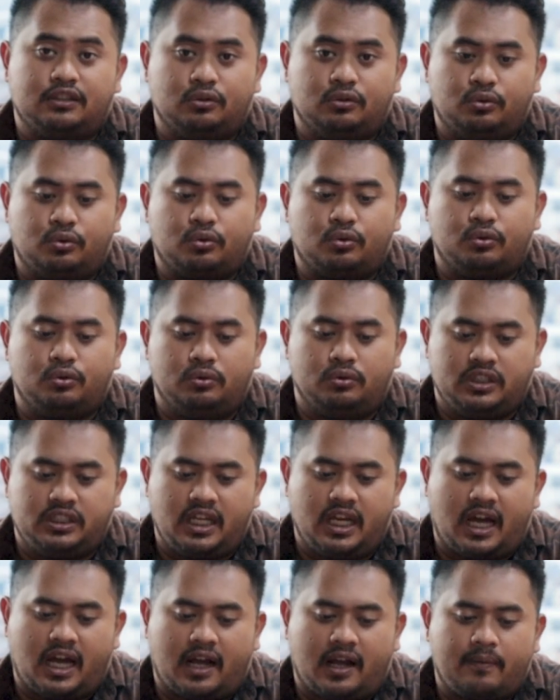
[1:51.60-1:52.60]
seluruh
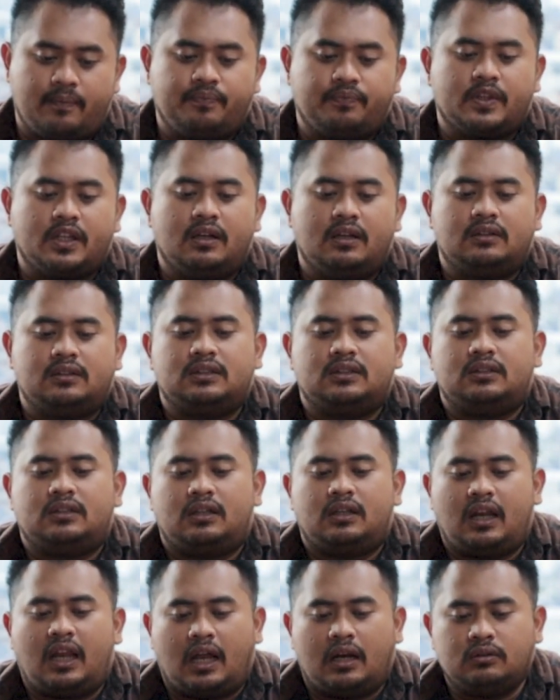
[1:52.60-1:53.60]
dunia.
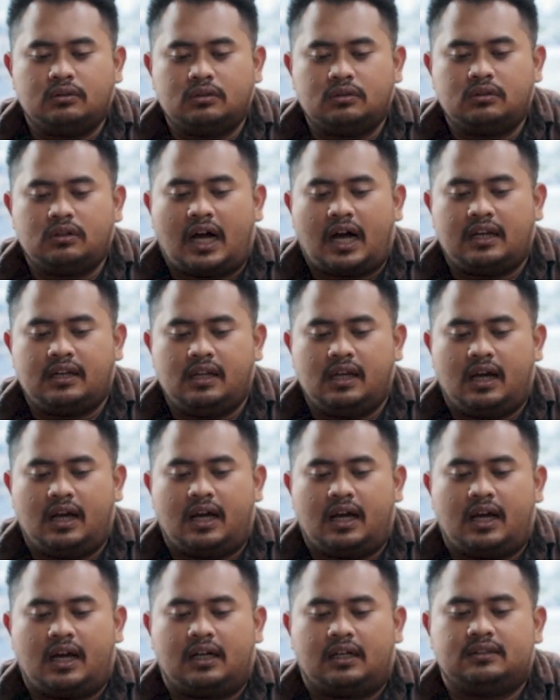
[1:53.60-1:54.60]
Lalu
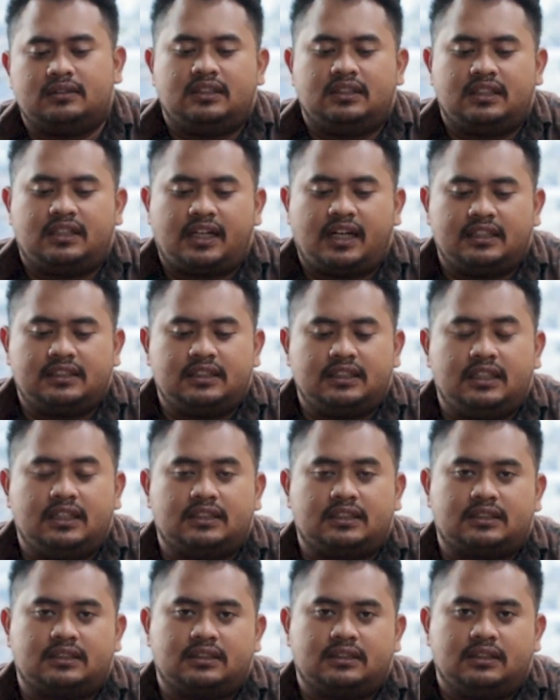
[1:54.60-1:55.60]
ada
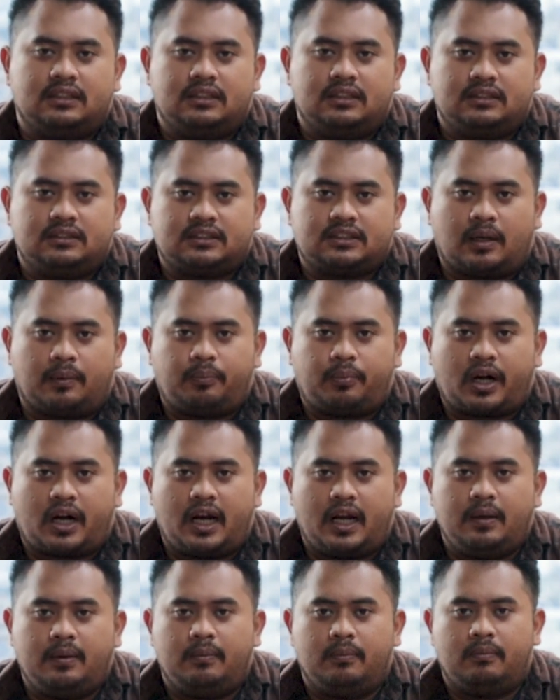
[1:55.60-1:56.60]
krisis
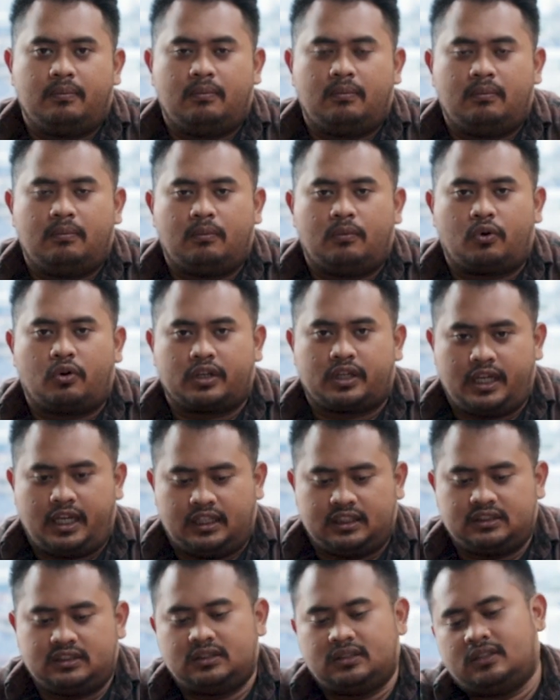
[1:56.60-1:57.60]
subprime
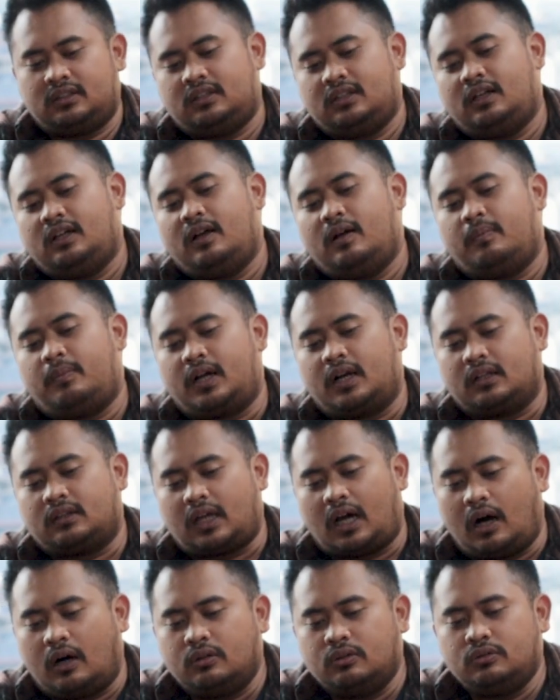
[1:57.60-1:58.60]
mortgage. Pada
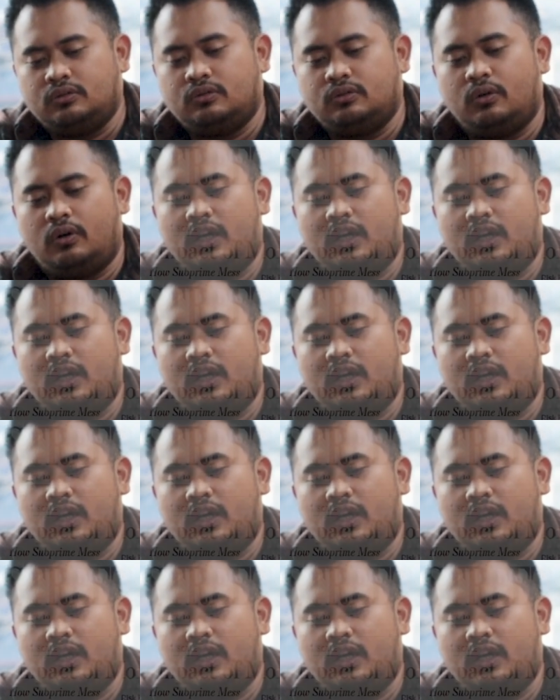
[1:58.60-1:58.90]
tahun